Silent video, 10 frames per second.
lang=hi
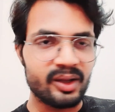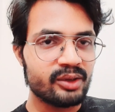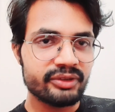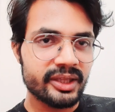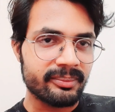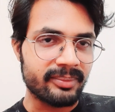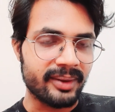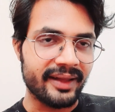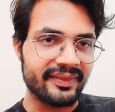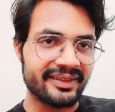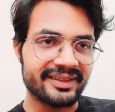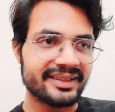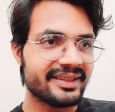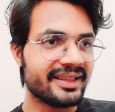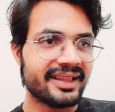उसके बाद
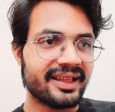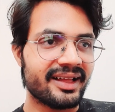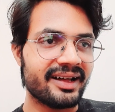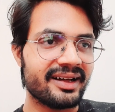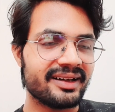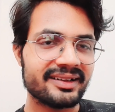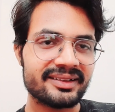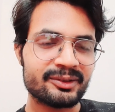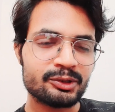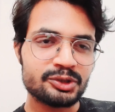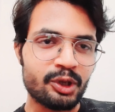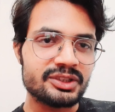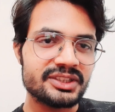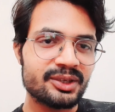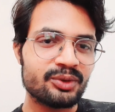कुछ और
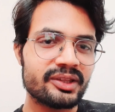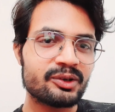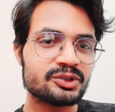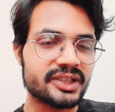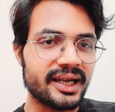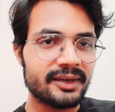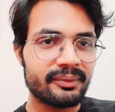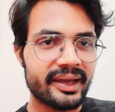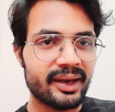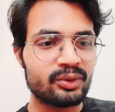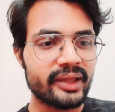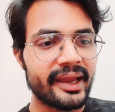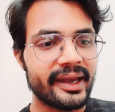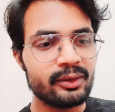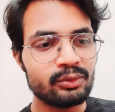चीज़ें होती हैं कुछ कल्ट वगैरह होता
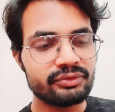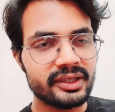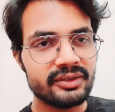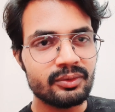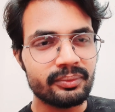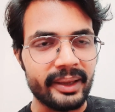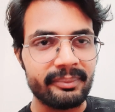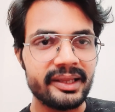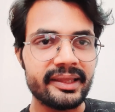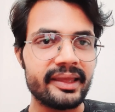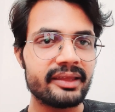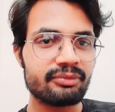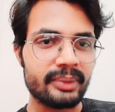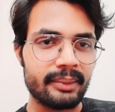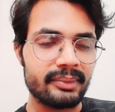है एंड उसकी जो फैमिली है इस
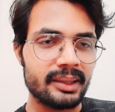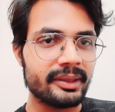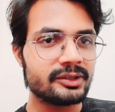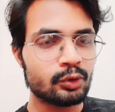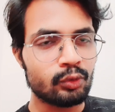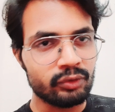फैमिली में जो